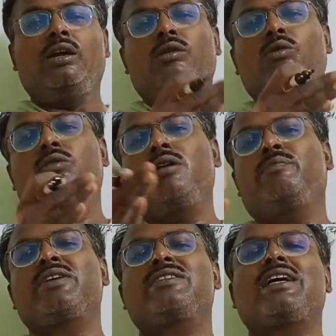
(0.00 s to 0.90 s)
लोकल
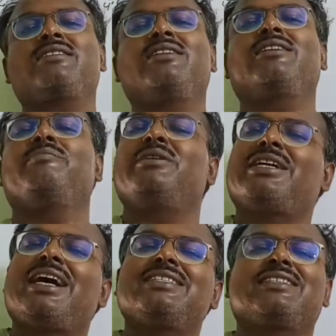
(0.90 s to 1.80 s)
प्रशासन के
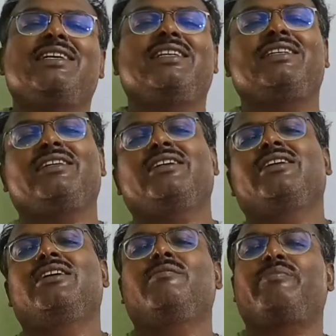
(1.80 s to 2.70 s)
विकास के लिए
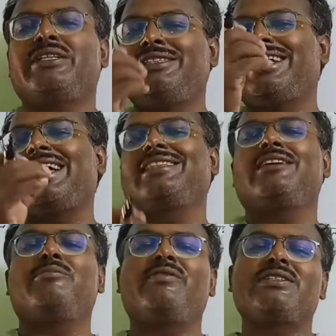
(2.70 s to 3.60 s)
पंचायत
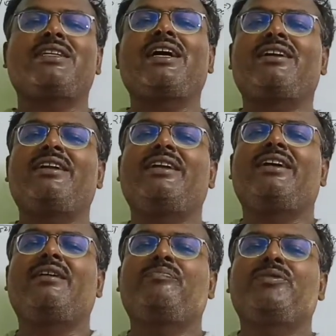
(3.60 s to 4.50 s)
की व्यवस्था
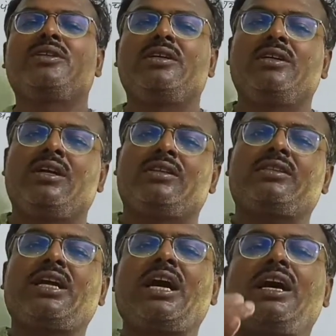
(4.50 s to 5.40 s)
करेगा
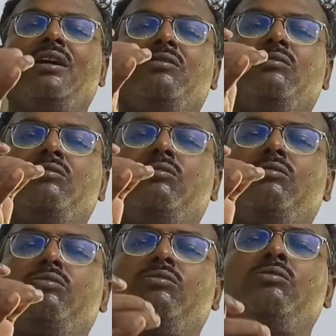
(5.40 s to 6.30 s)
तथा
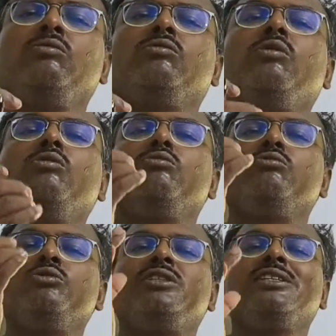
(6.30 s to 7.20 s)
उनको
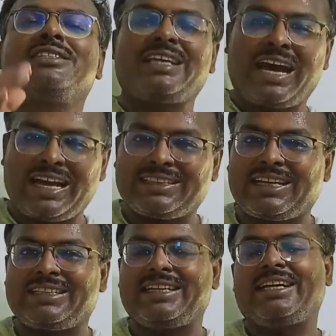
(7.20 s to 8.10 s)
उचित
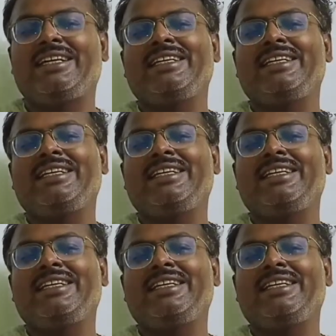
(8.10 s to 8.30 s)
सहायता देगा